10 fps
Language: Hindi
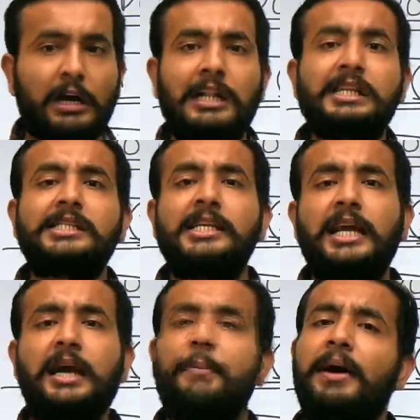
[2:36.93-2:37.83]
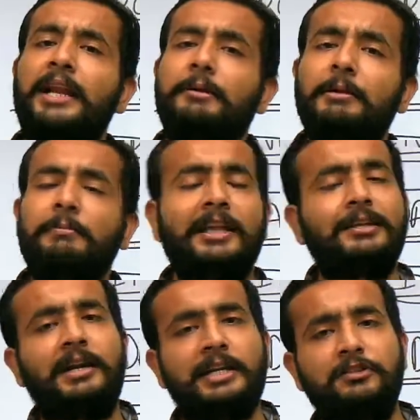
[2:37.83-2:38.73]
कल से हमारी भी
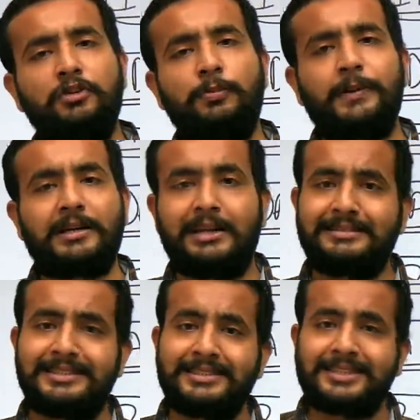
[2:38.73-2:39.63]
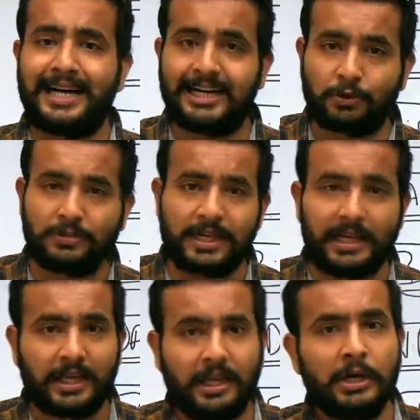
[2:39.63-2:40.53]
मैथमेटिक्स के ऊपर क्लासेस स्टार्ट हो
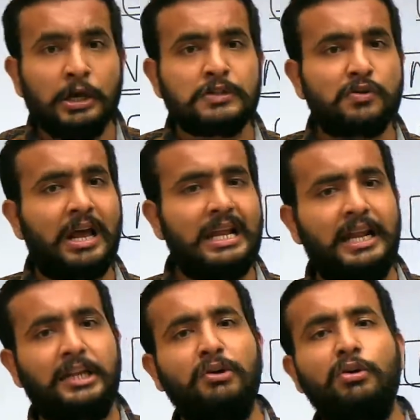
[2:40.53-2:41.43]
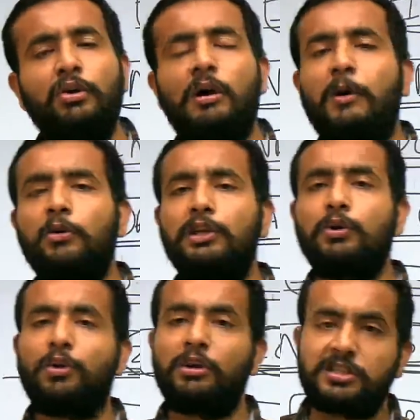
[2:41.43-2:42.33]
जाएंगी सो आई लेट यू नो अबाउट दी
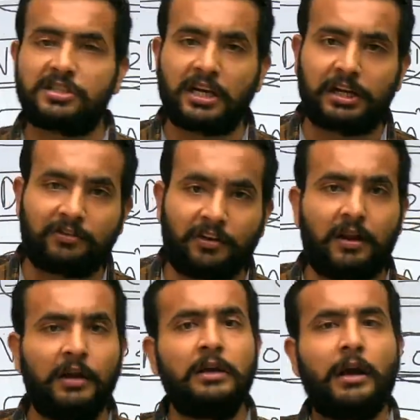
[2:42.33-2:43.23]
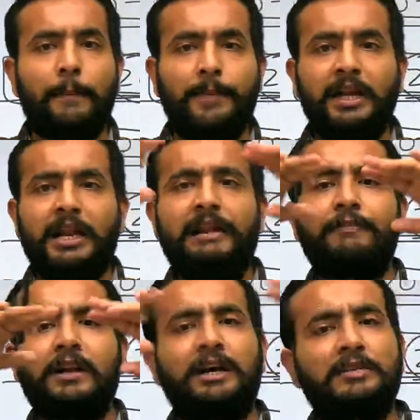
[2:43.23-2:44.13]
होल स्ट्रक्चर अपनी
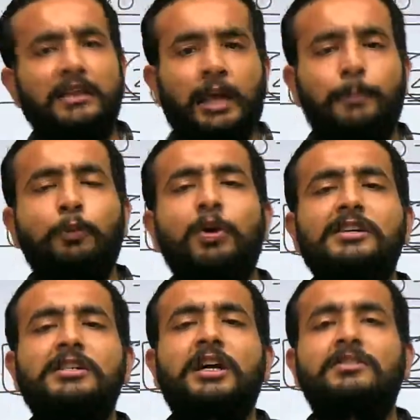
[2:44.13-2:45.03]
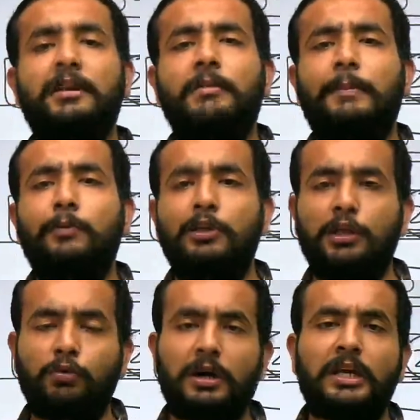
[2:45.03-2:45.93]
लाइव क्लास के अंदर पूरा स्ट्रक्चर मैं आपको
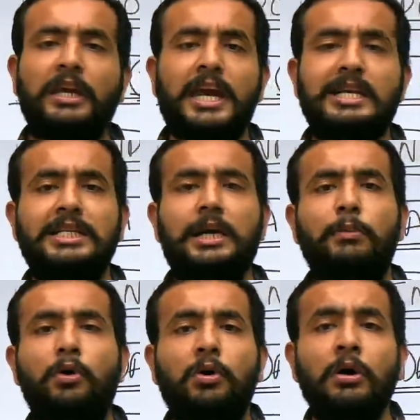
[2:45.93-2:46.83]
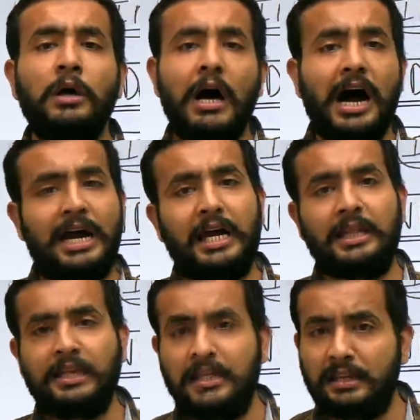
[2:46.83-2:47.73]
दे दूंगा कि कैसे हम लोग
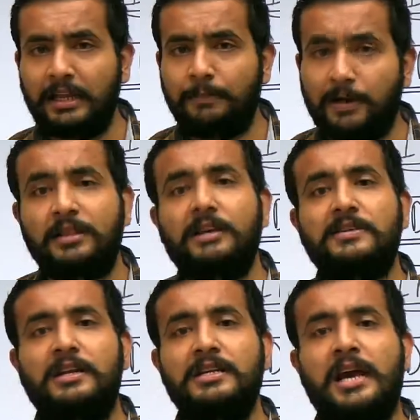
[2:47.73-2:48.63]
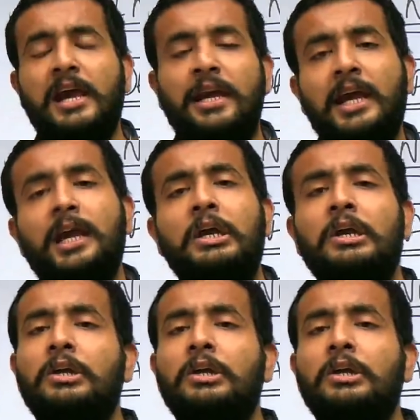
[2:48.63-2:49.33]
आगे धीरे धीरे बढ़ते चले जाएंगे